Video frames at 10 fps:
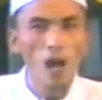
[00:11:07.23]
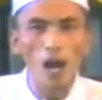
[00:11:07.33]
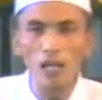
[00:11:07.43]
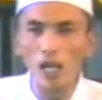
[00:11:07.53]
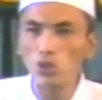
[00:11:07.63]

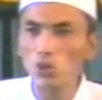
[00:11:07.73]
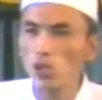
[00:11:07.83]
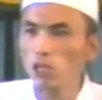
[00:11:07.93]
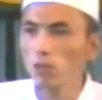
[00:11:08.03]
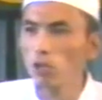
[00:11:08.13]
阿拉
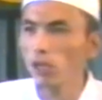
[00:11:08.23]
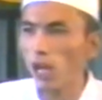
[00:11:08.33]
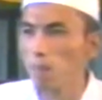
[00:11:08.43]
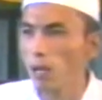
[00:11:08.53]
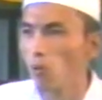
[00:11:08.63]
确实没有
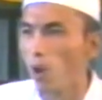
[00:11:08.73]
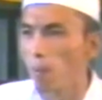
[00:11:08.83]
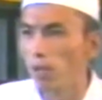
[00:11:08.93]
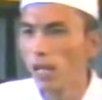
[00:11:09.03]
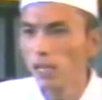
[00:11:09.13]
改变我
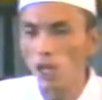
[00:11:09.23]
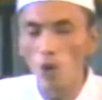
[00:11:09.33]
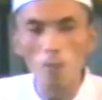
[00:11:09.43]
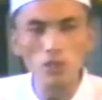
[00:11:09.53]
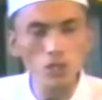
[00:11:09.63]
们，
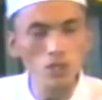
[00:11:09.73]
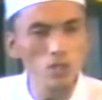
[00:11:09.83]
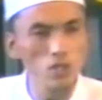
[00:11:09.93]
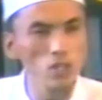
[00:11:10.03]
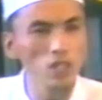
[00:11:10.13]
但我们
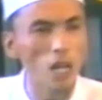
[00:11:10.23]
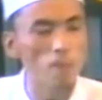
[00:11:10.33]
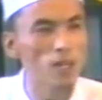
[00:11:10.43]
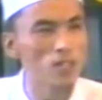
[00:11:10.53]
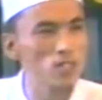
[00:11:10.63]
自己
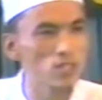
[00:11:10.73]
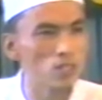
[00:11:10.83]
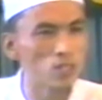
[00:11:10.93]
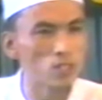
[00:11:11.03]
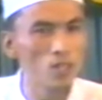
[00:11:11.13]
改变了自
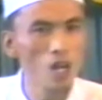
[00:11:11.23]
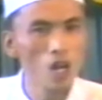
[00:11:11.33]
己。